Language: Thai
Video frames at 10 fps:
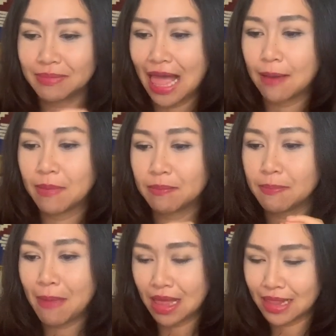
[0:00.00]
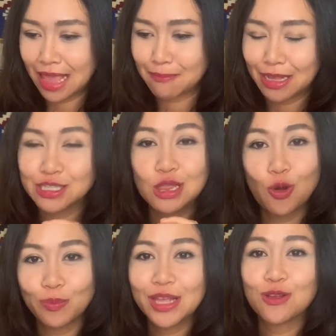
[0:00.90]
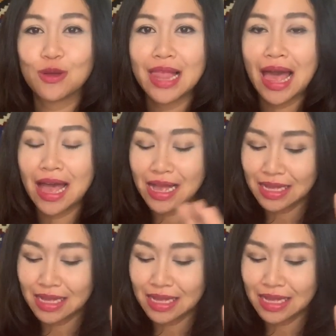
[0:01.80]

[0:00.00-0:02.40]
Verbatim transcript: หลักมันไปปักเลนมันก็จะล้มตลอดเวลา